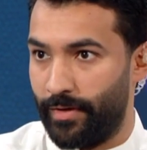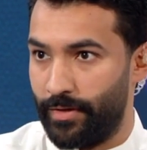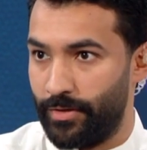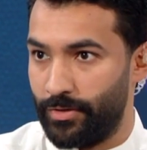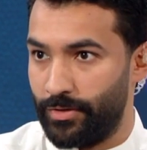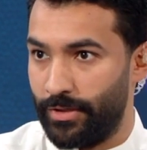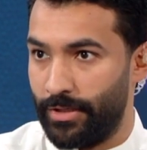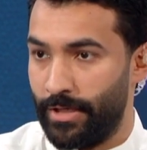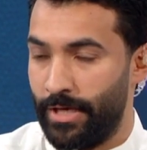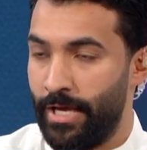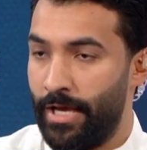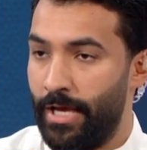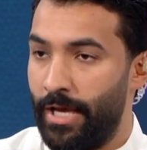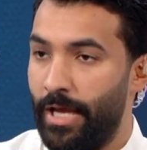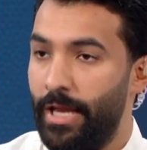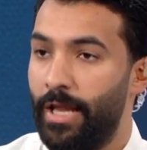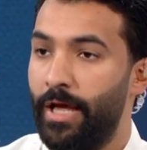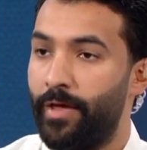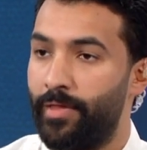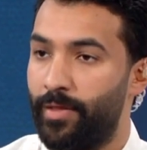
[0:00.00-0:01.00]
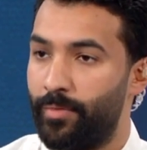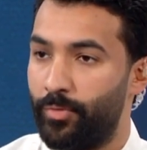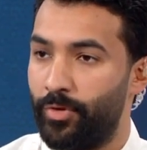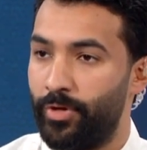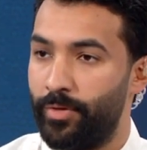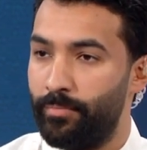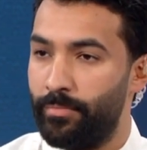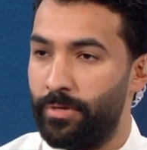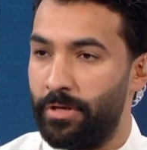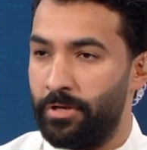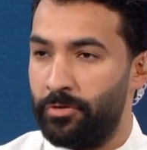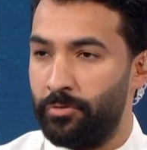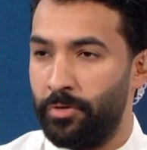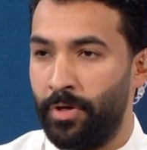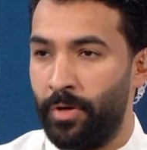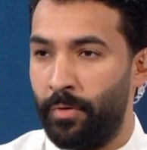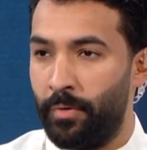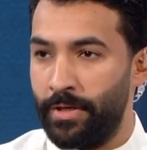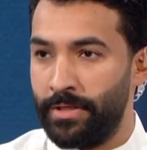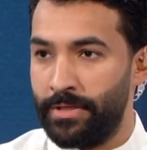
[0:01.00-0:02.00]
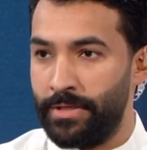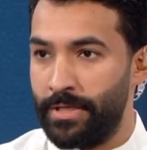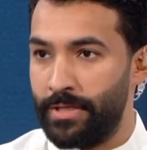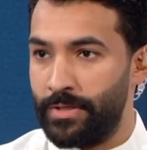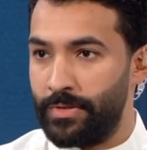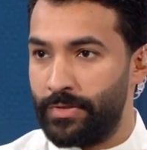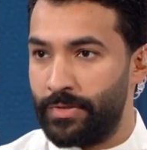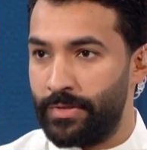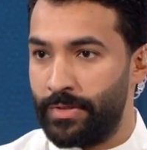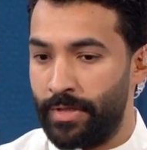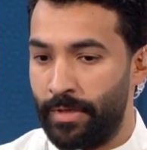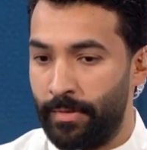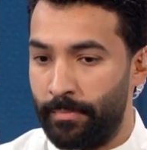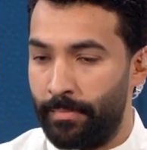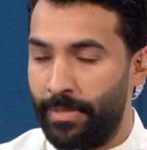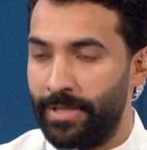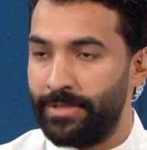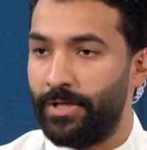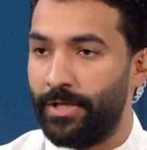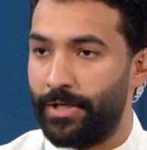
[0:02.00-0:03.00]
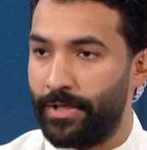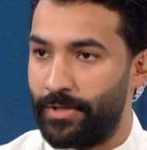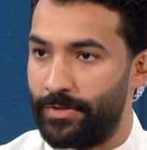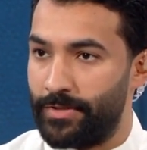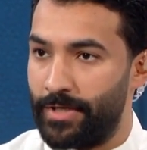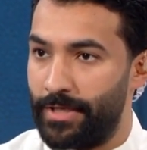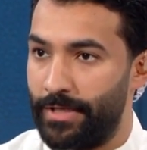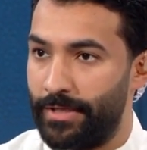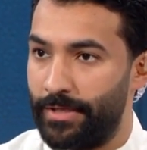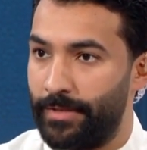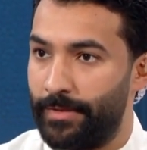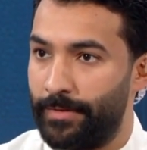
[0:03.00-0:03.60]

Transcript: هذا الشيء، هل هذا مهم؟ لان اتوقع وايد ناس ما تركز عليه.